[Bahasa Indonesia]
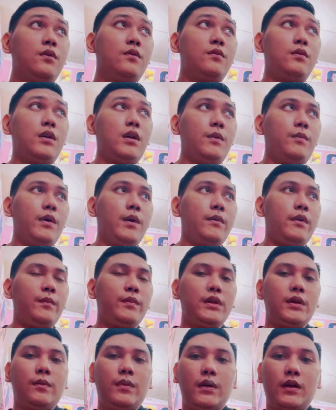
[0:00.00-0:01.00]
wah oh, emang
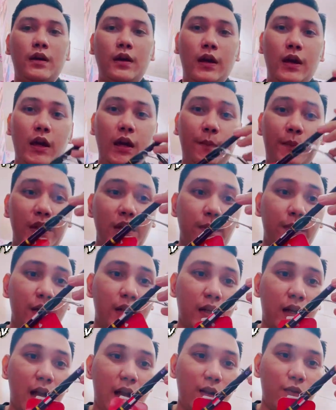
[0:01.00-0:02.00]
bener-bener
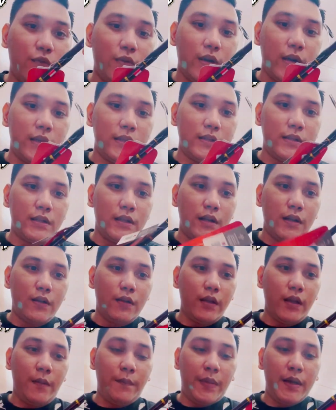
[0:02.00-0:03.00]
bener-bener kaku guys
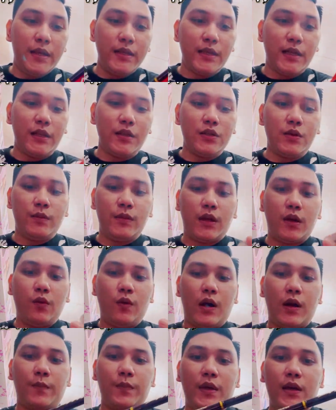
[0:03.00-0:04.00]
yang paling cantik sebenarnya
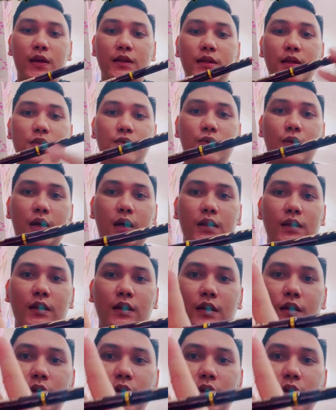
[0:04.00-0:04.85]
warpingnya saya suka nih